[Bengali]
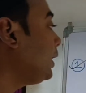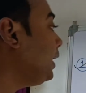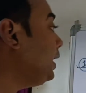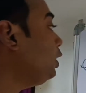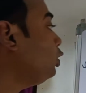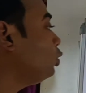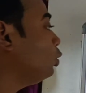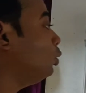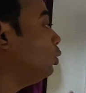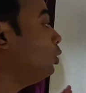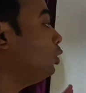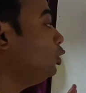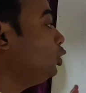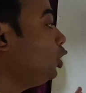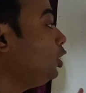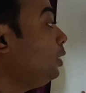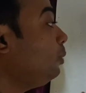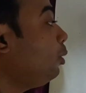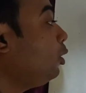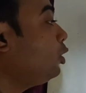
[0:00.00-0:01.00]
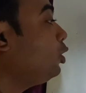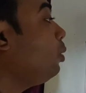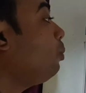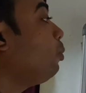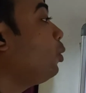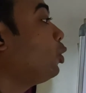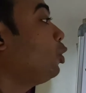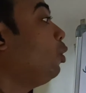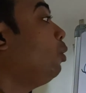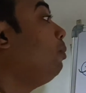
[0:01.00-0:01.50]
কিন্তু যদি বলতো
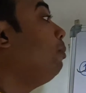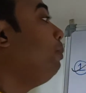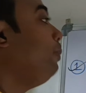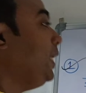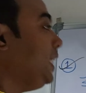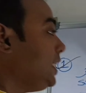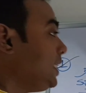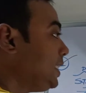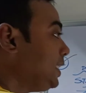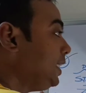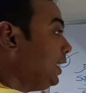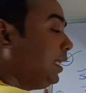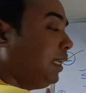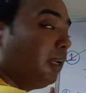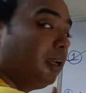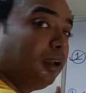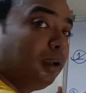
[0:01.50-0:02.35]
প্রথম বিশটি